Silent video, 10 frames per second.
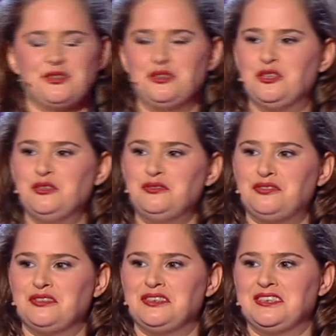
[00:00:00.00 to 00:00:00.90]
Truc de
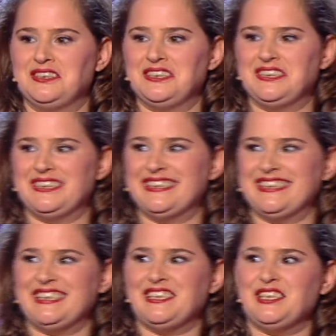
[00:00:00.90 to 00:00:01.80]
ouf.
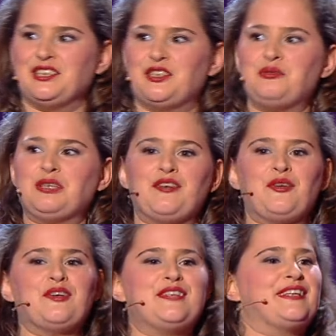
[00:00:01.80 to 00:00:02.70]
Je suis très
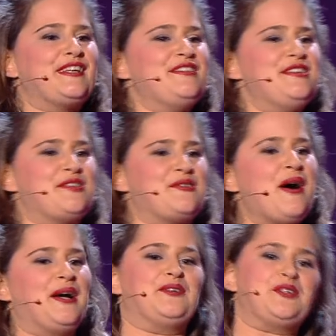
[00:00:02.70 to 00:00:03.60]
heureuse d'être ici ce
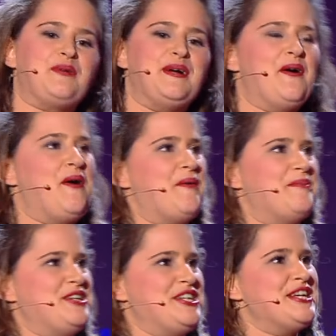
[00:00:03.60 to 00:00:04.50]
soir et de jouer en,
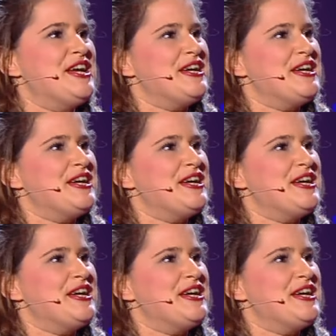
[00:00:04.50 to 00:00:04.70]
Belgique,